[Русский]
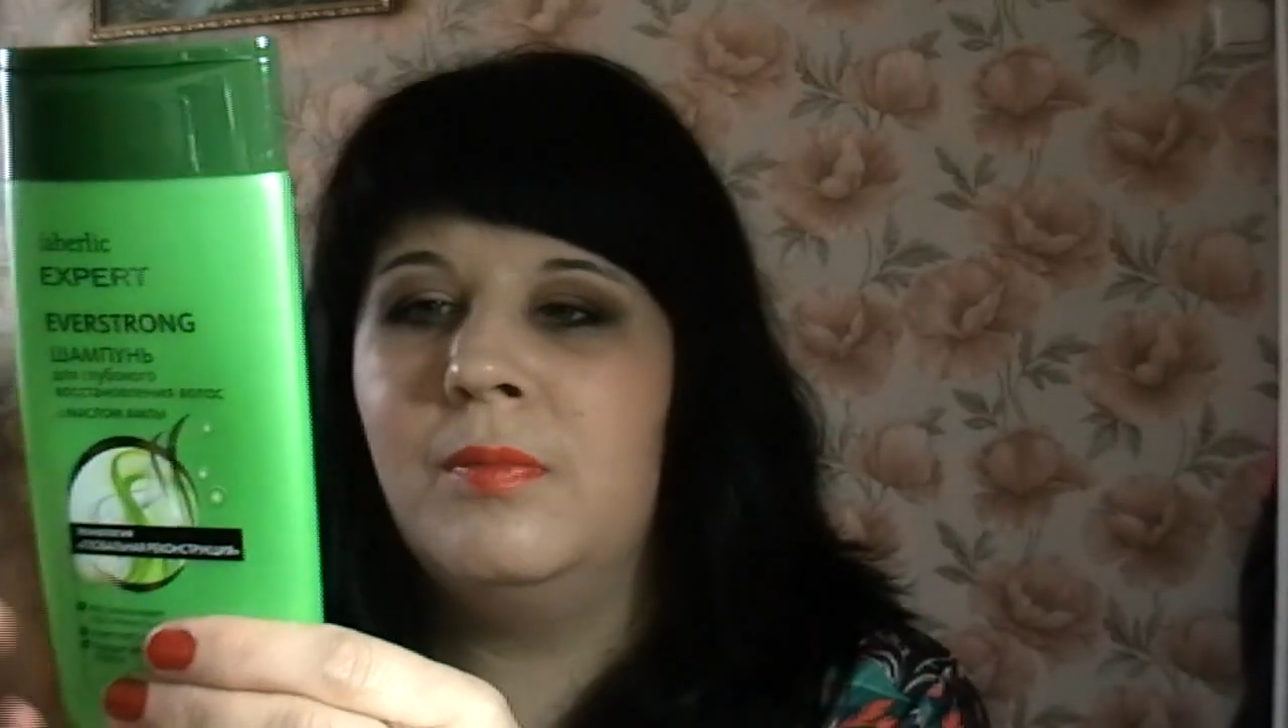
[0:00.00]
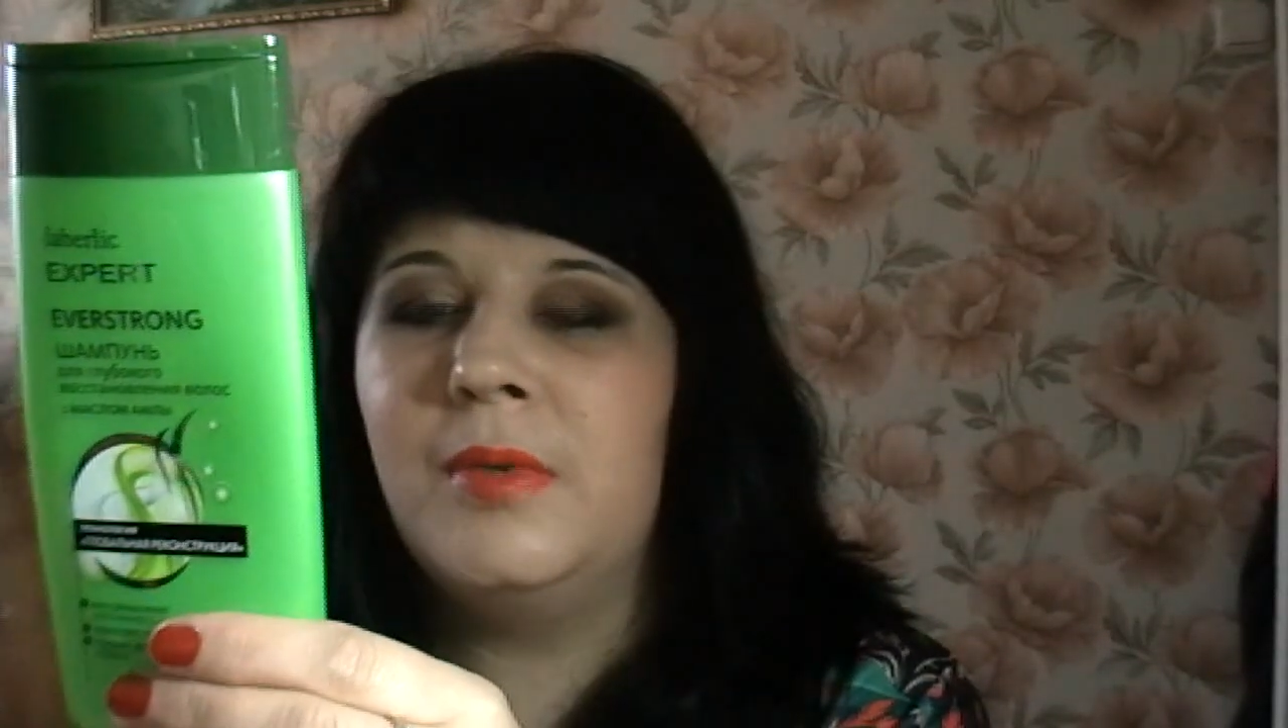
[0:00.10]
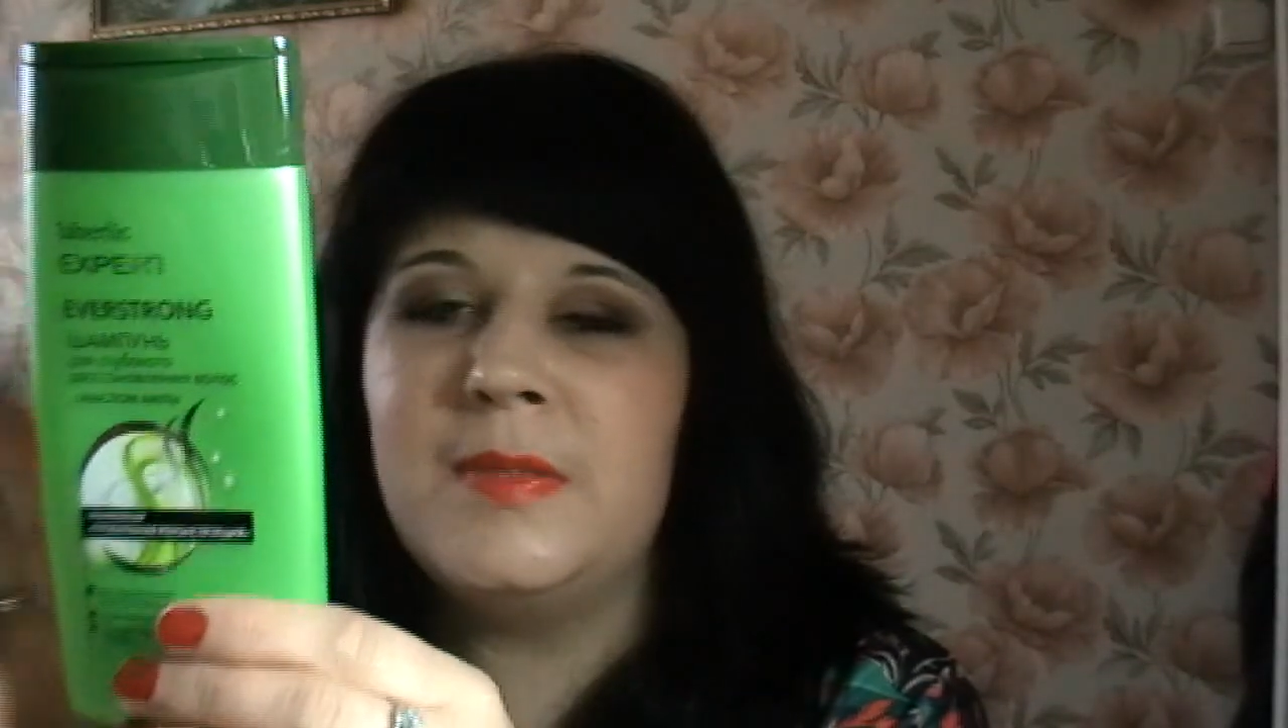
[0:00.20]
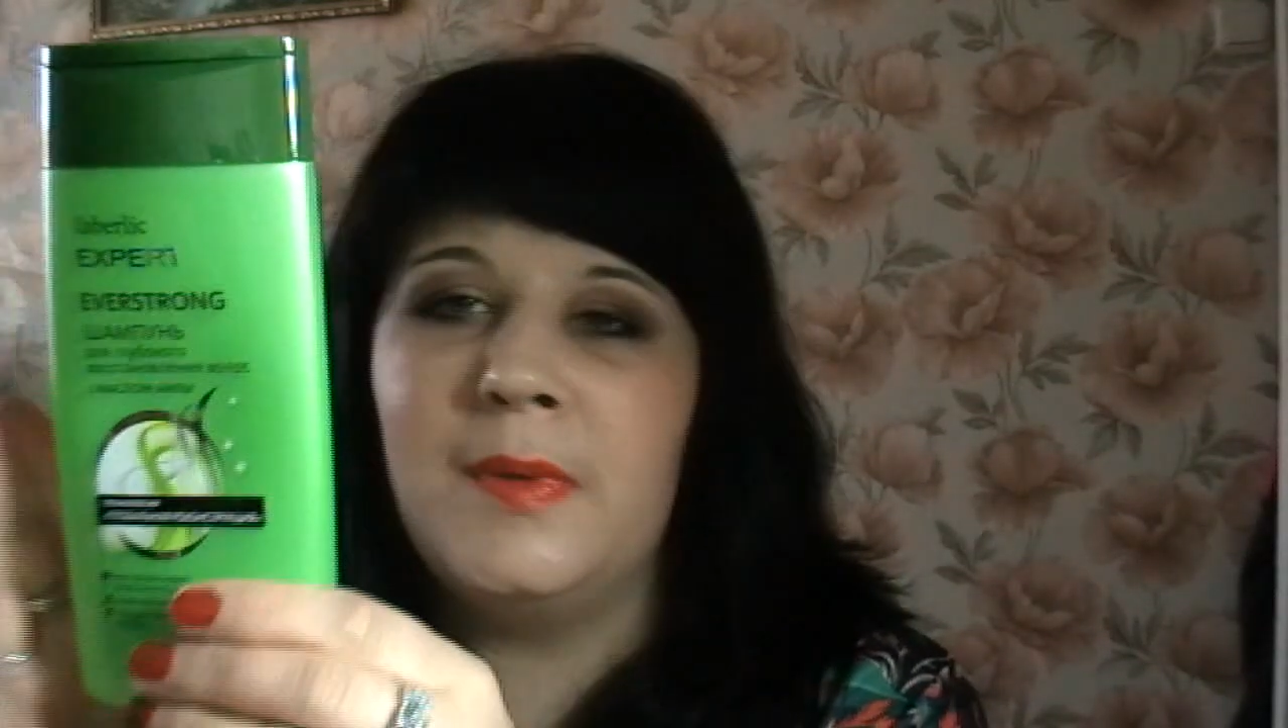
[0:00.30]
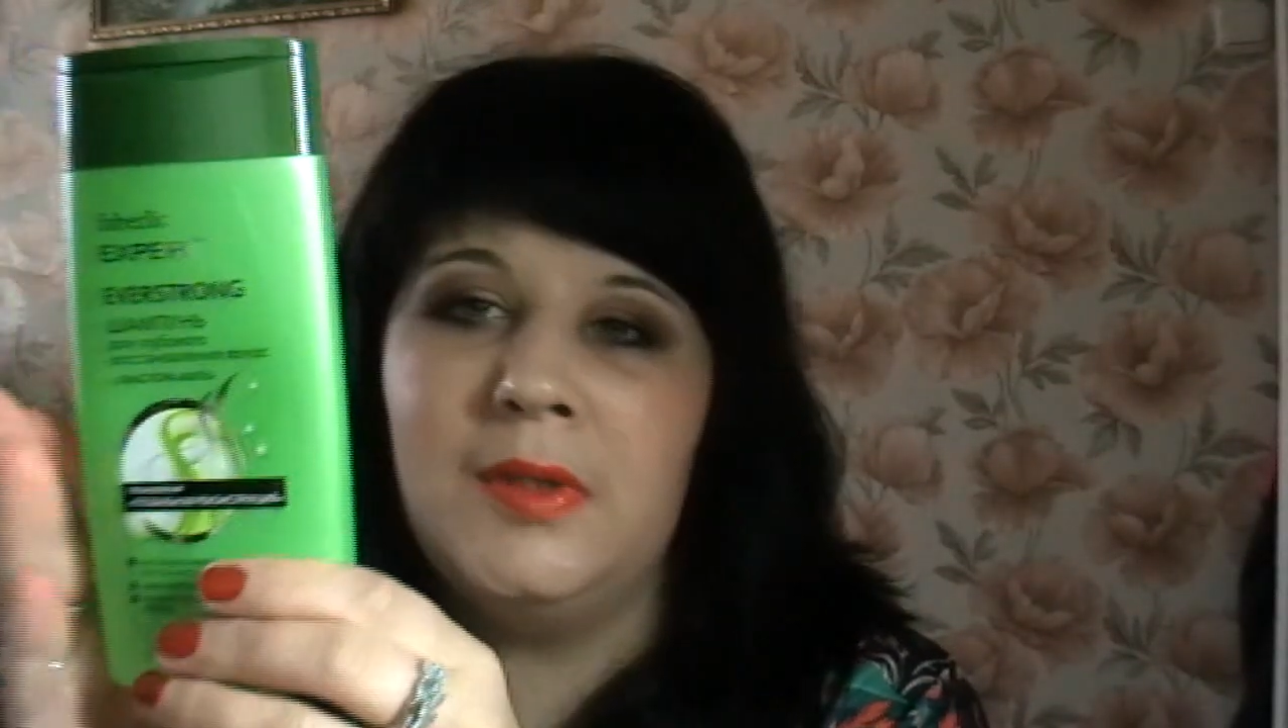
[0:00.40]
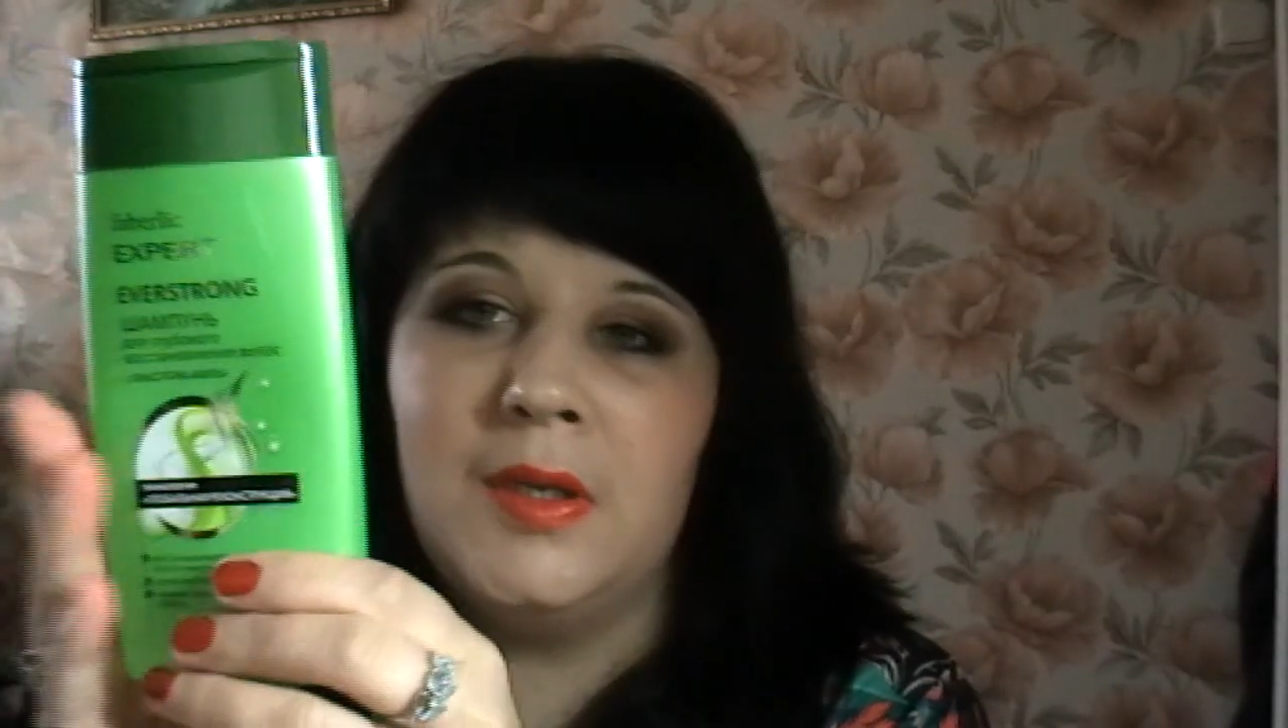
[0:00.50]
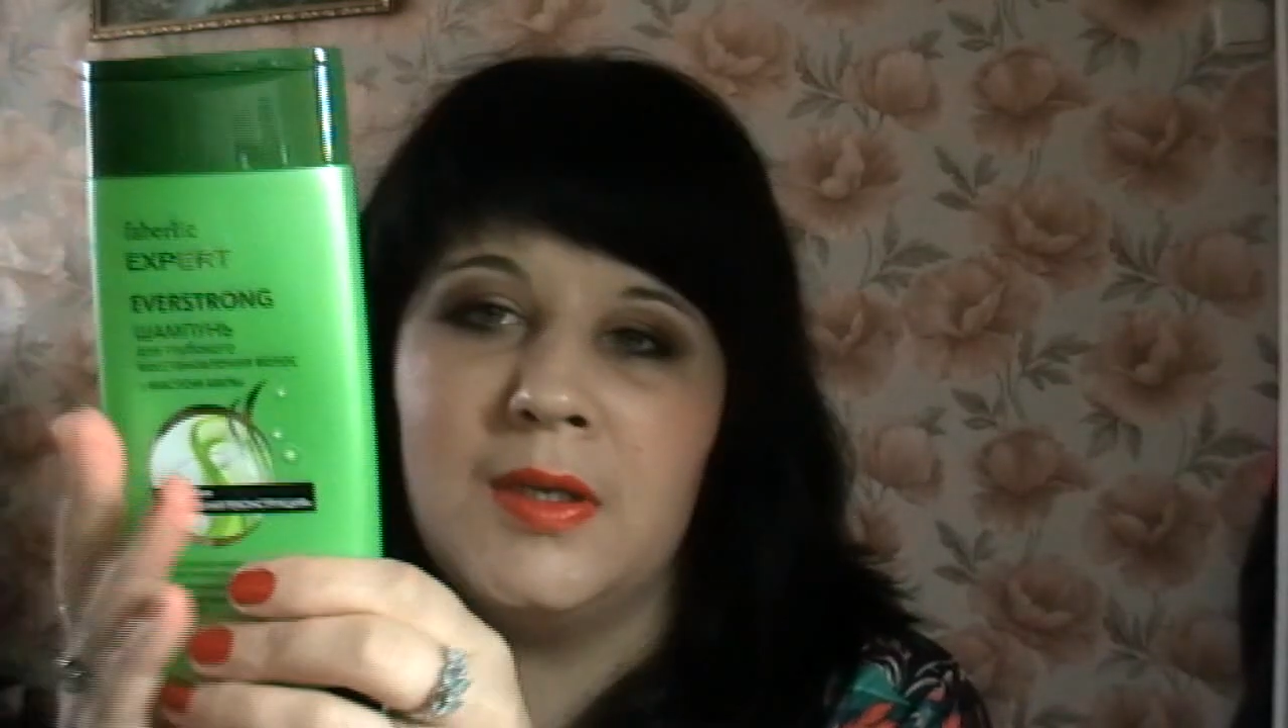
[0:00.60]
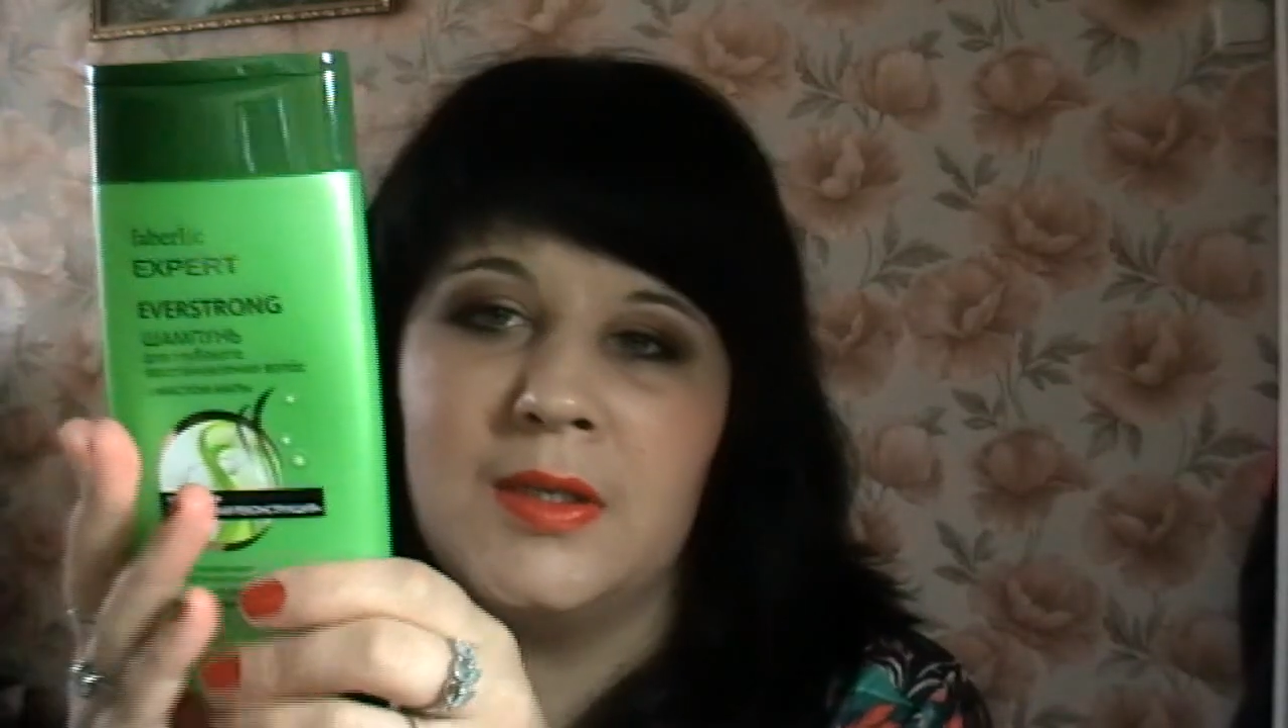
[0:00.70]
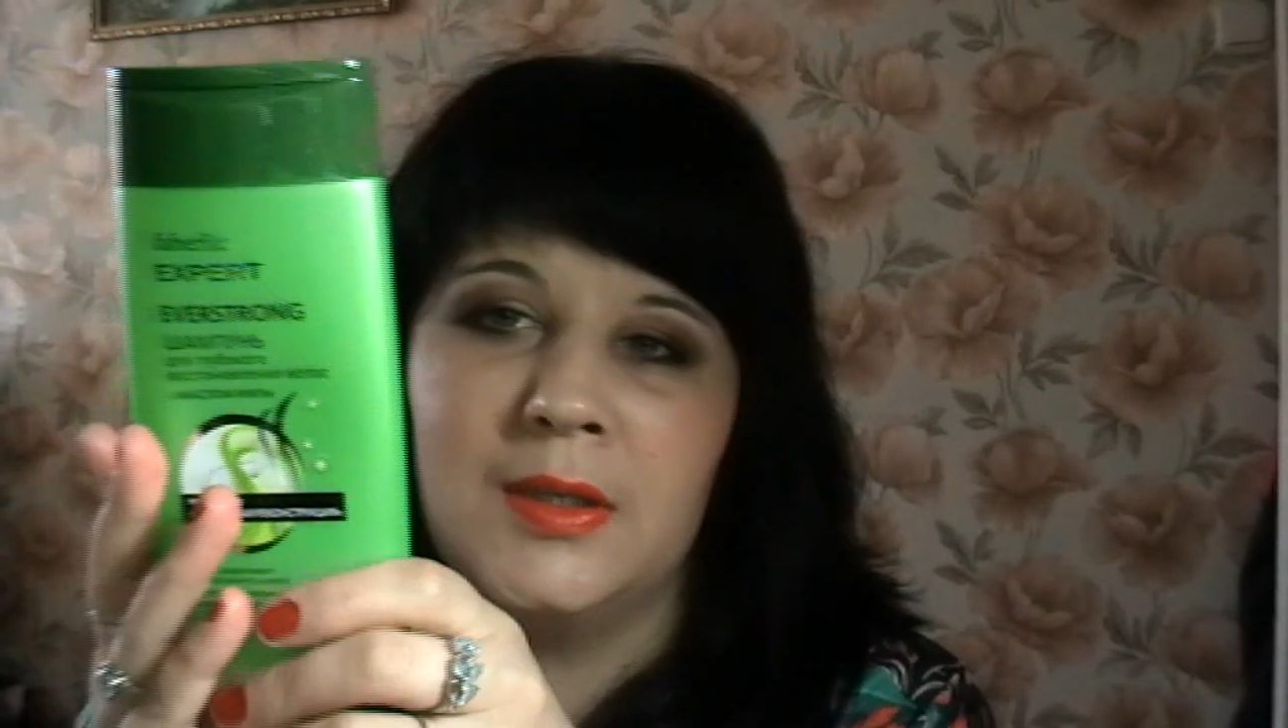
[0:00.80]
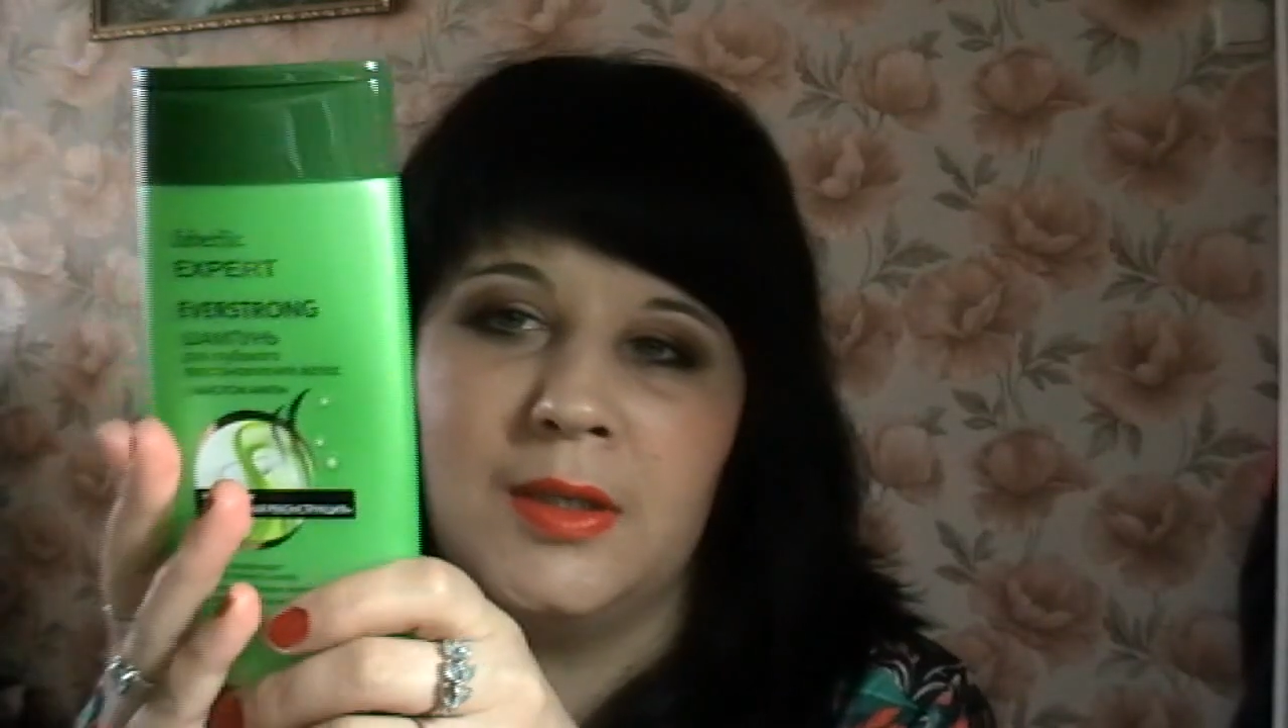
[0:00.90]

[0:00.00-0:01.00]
Присмотритесь к